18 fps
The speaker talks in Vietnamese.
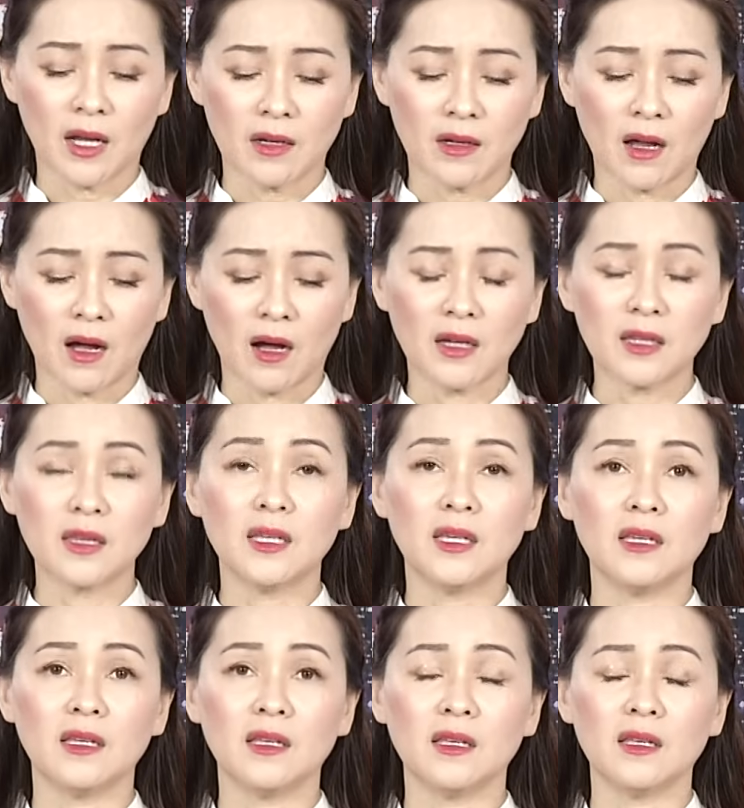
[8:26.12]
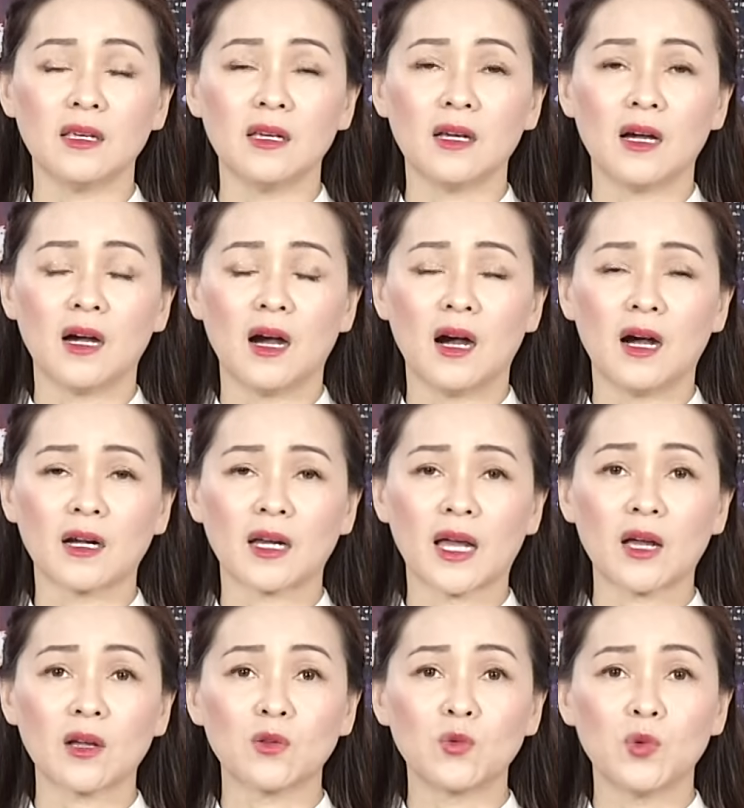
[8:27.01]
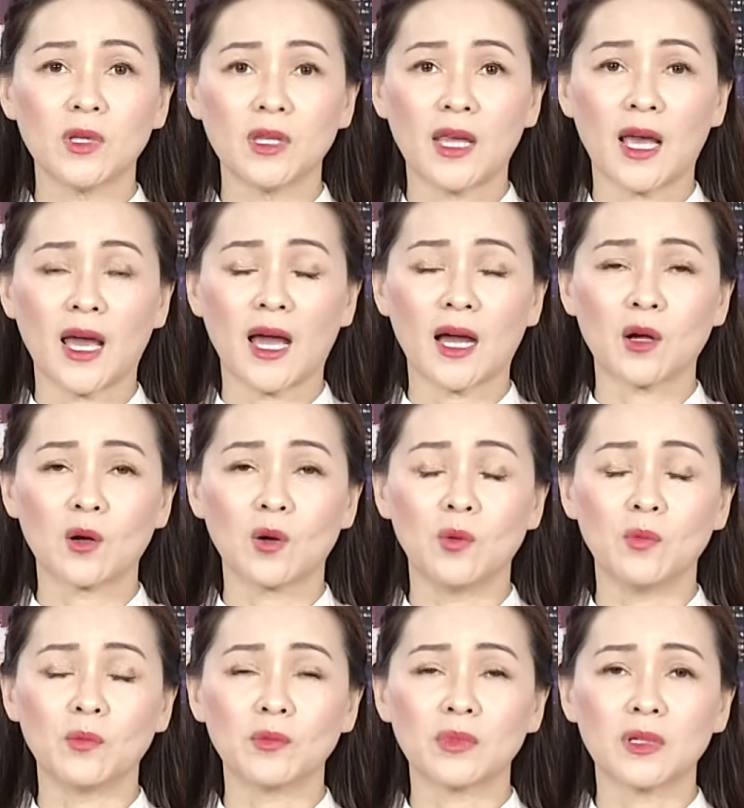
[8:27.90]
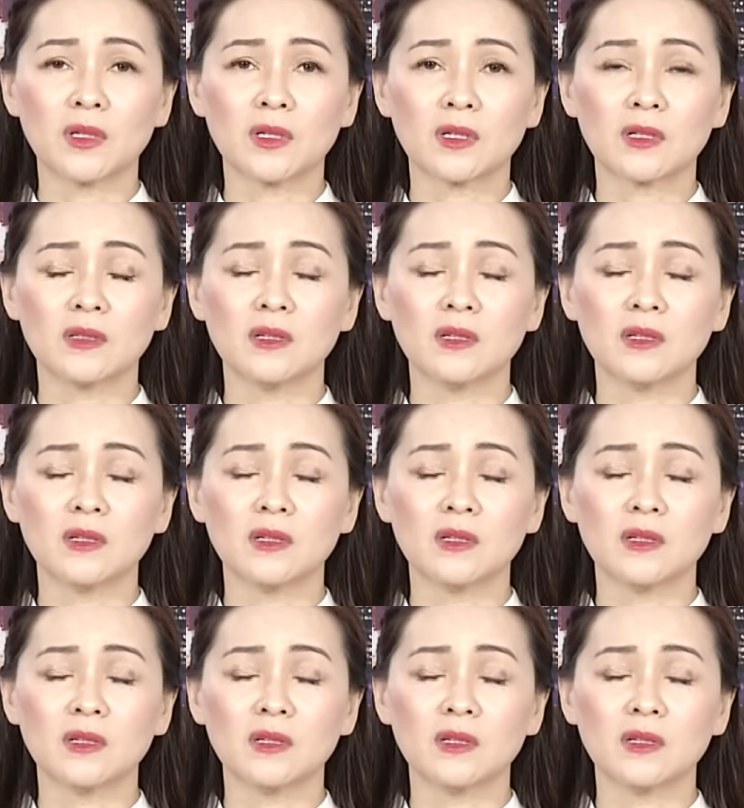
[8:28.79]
cạnh đó thì à, các chuyên gia cũng